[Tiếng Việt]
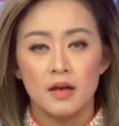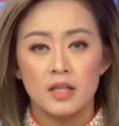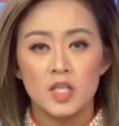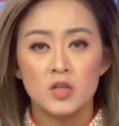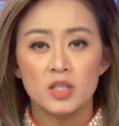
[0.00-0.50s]

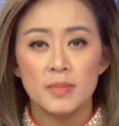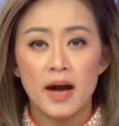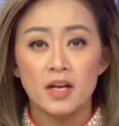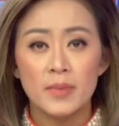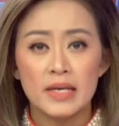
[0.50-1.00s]
Nhiều tờ
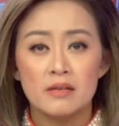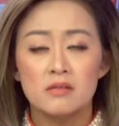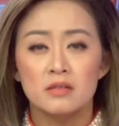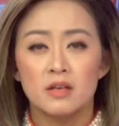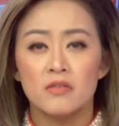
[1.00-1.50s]
báo đã bị ảnh
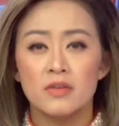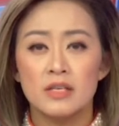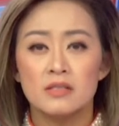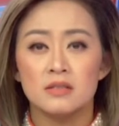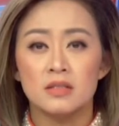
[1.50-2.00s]
hưởng
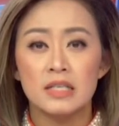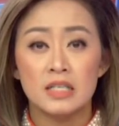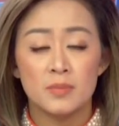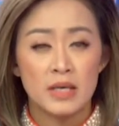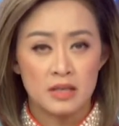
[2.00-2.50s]
vì xưởng
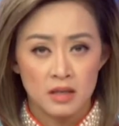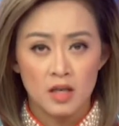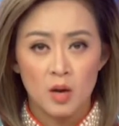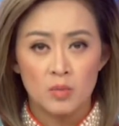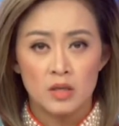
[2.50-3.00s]
in đã bị tấn
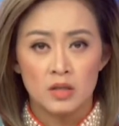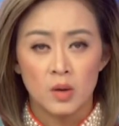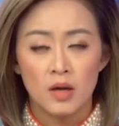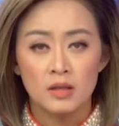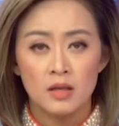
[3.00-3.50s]
công điện
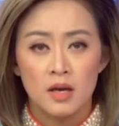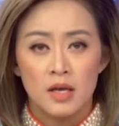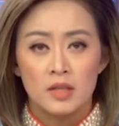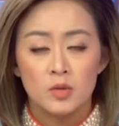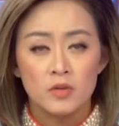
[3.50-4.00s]
toán.
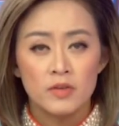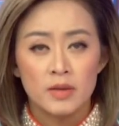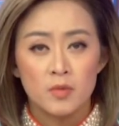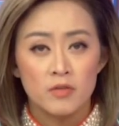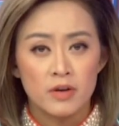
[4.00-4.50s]
Thưa quý
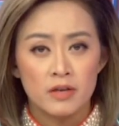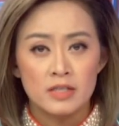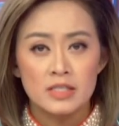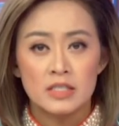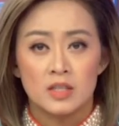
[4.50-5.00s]
vị, một
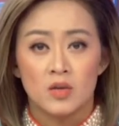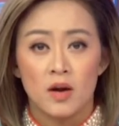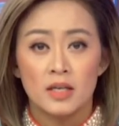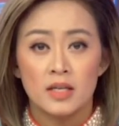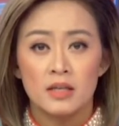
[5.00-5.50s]
virus điện
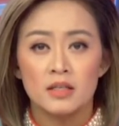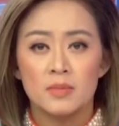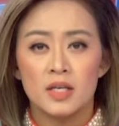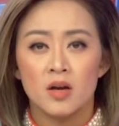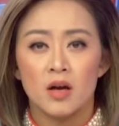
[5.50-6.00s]
toán đến từ
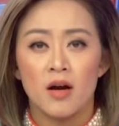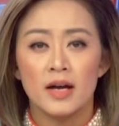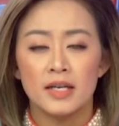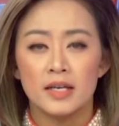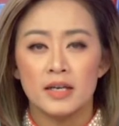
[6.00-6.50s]
bên ngoài Hoa
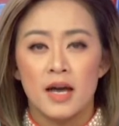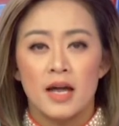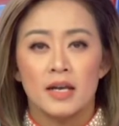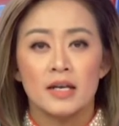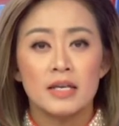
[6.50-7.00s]
Kỳ
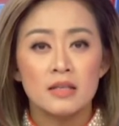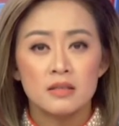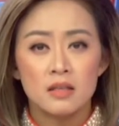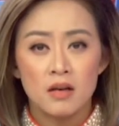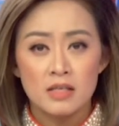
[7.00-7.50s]
đã khiến
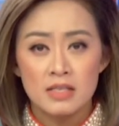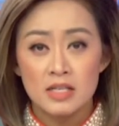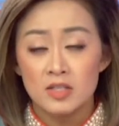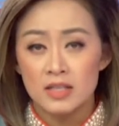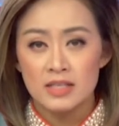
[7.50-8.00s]
tờ Los
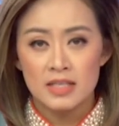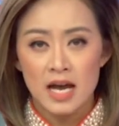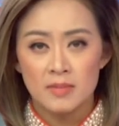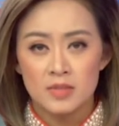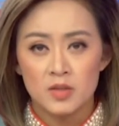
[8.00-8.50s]
Angeles
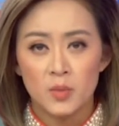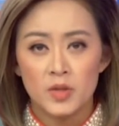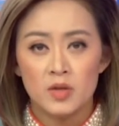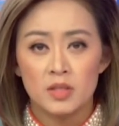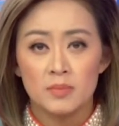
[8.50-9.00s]
Times cùng
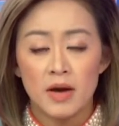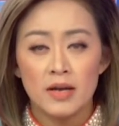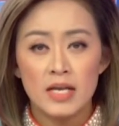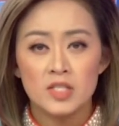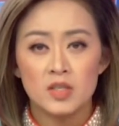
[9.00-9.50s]
nhiều tờ báo
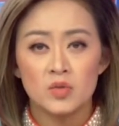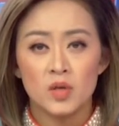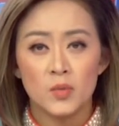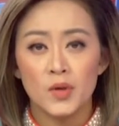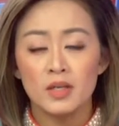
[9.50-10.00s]
khác trên
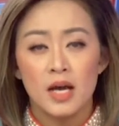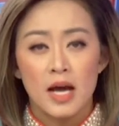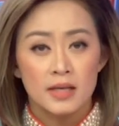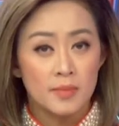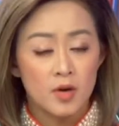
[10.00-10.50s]
toàn quốc
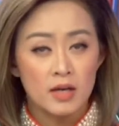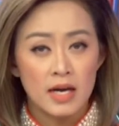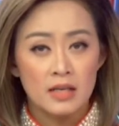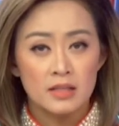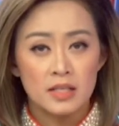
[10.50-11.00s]
gặp khó
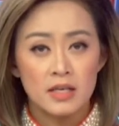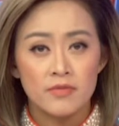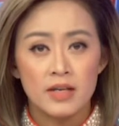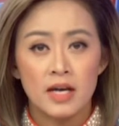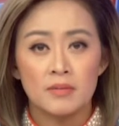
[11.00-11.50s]
khăn khi
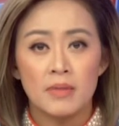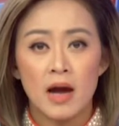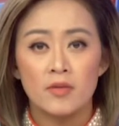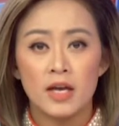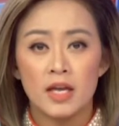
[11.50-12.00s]
phát hành
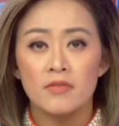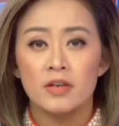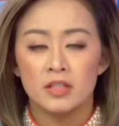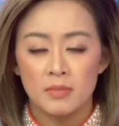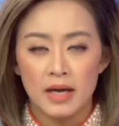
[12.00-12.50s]
báo giấy vào
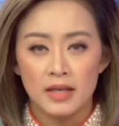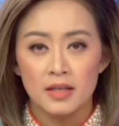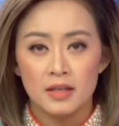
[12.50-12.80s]
thứ Bảy